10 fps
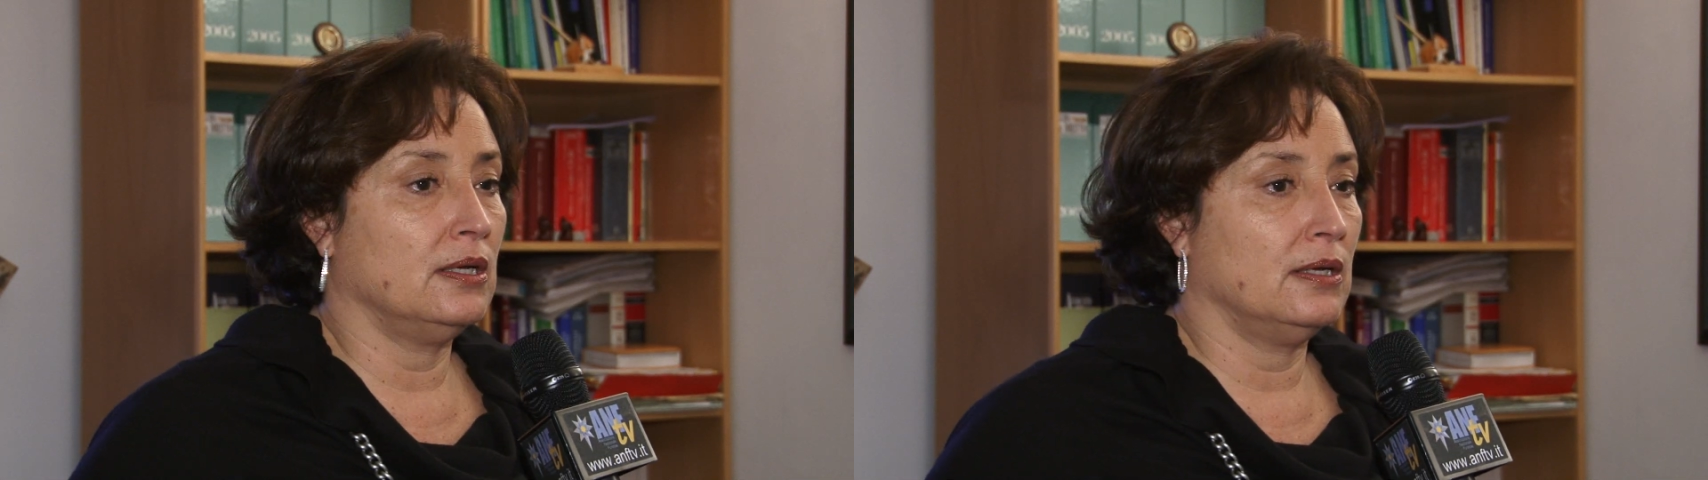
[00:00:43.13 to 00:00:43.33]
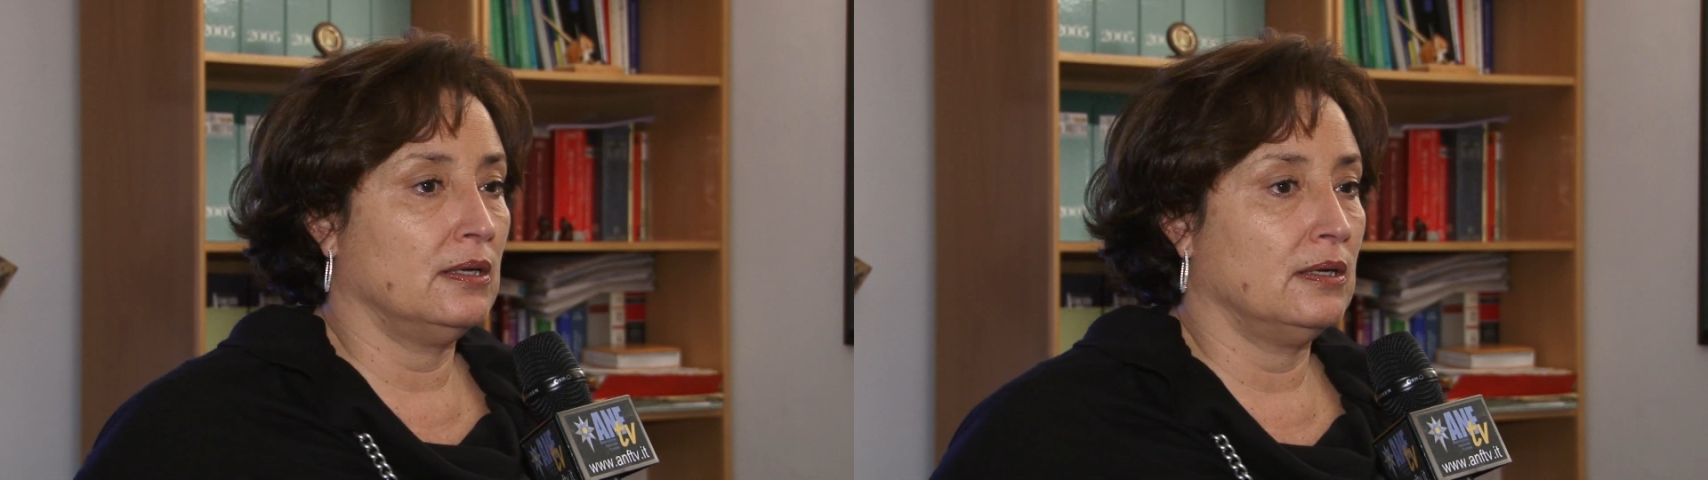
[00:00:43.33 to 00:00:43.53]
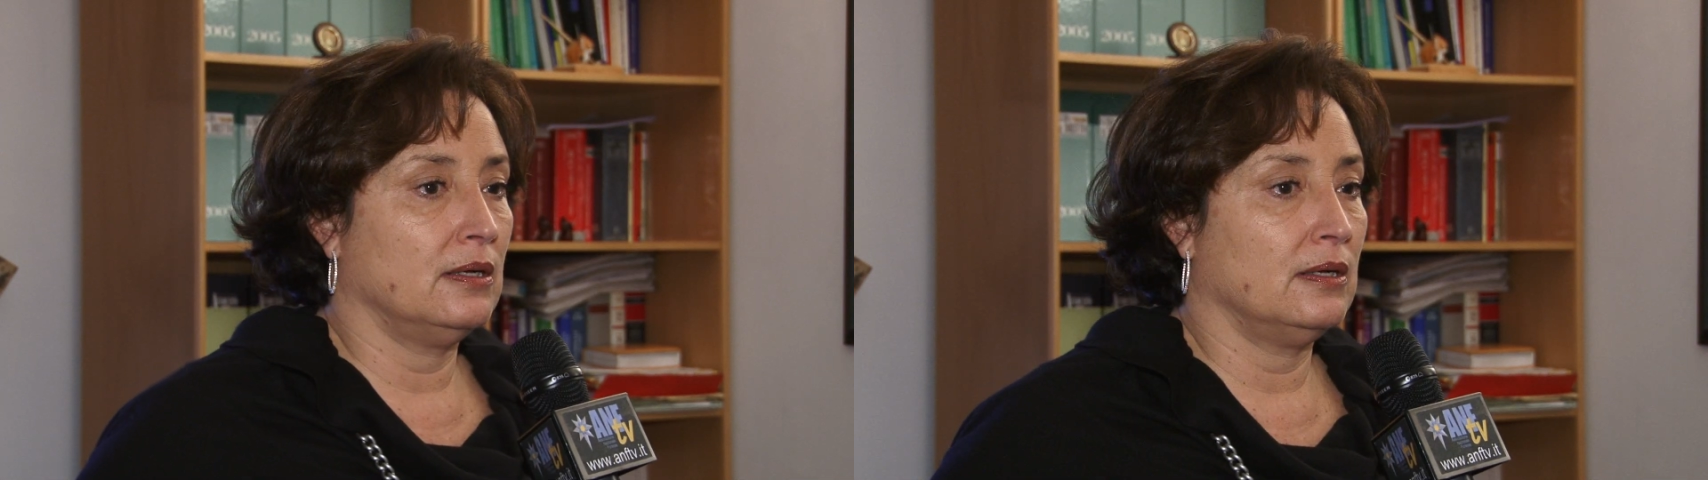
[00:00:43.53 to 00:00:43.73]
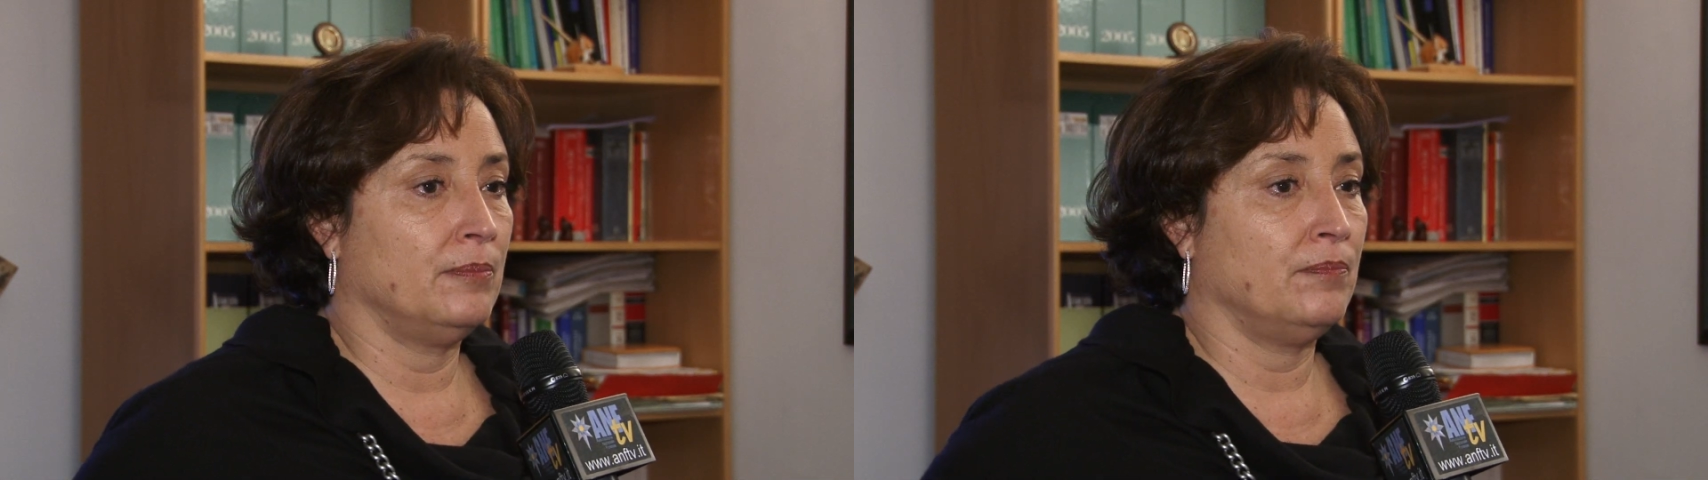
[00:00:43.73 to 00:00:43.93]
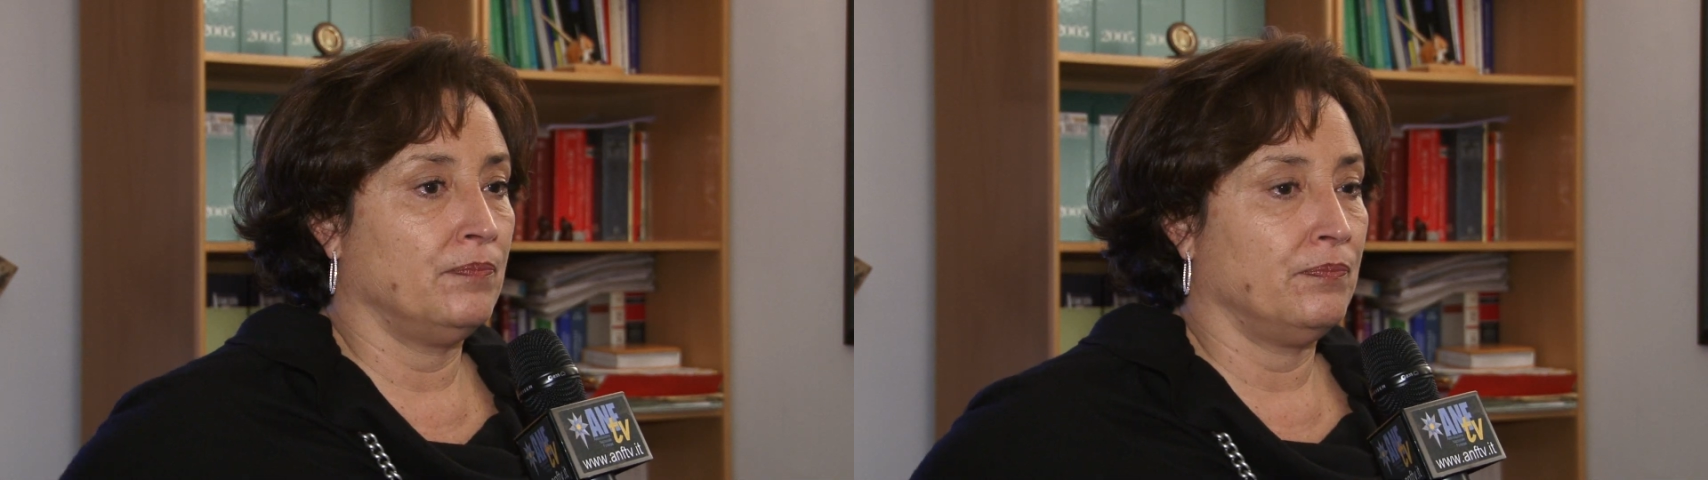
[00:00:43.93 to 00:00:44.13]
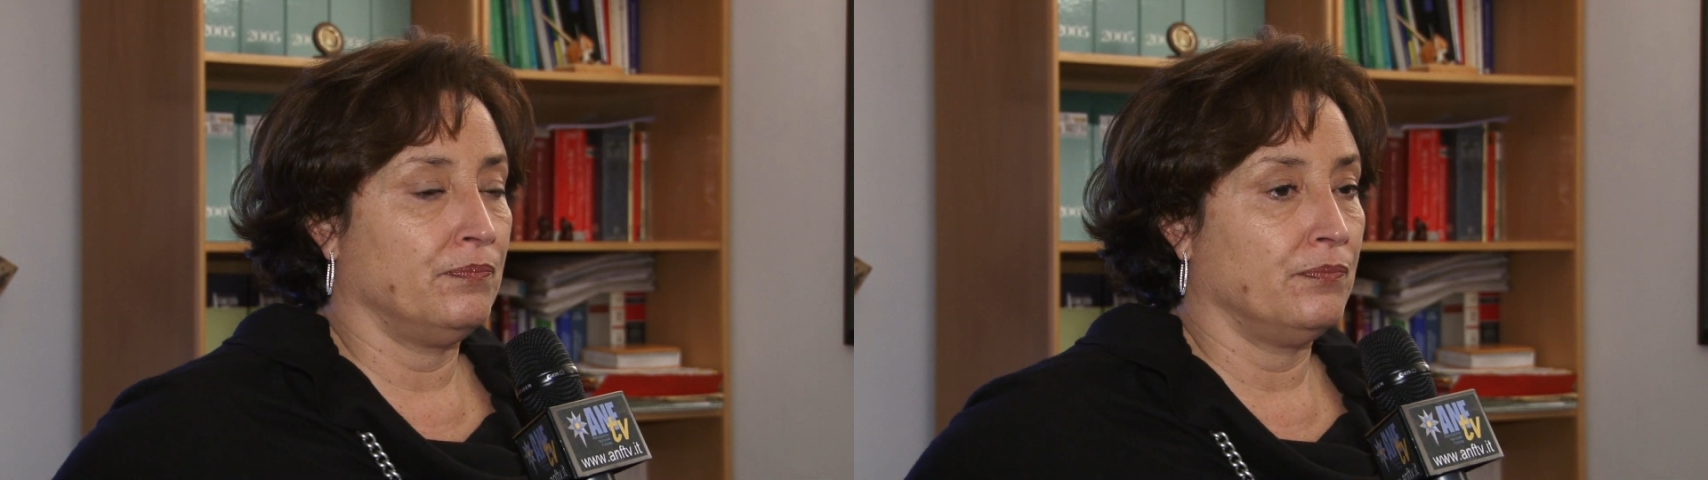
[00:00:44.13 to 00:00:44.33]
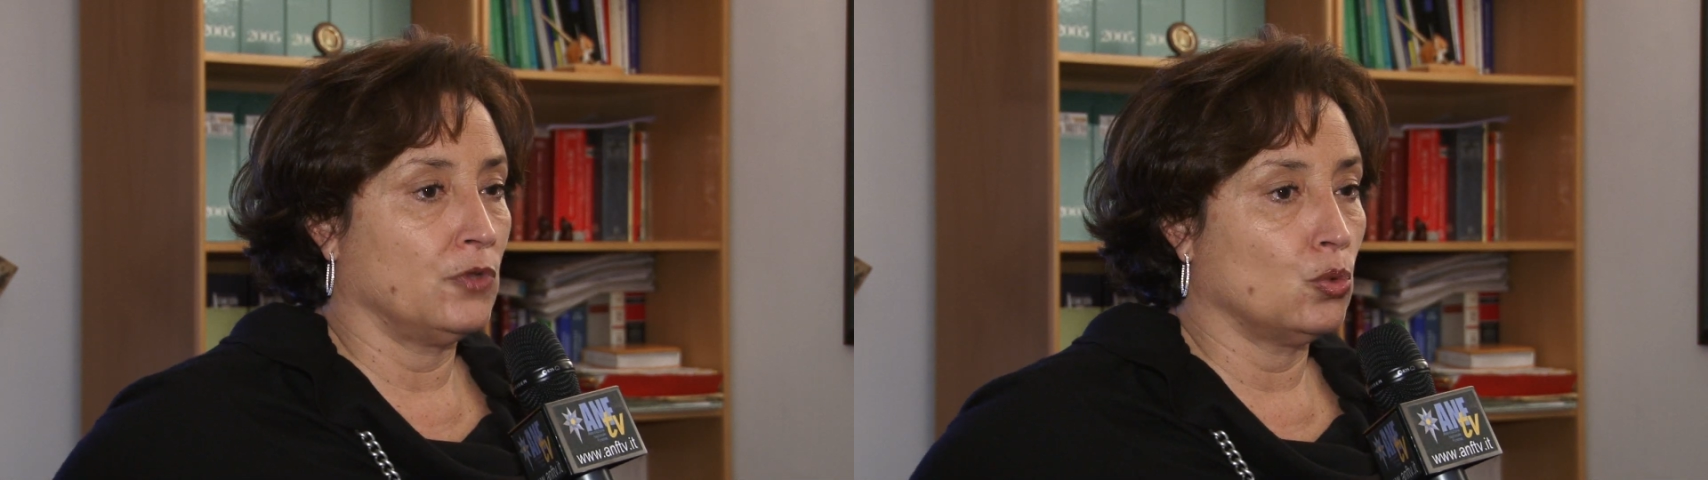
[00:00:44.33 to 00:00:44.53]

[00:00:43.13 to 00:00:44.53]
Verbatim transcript: um,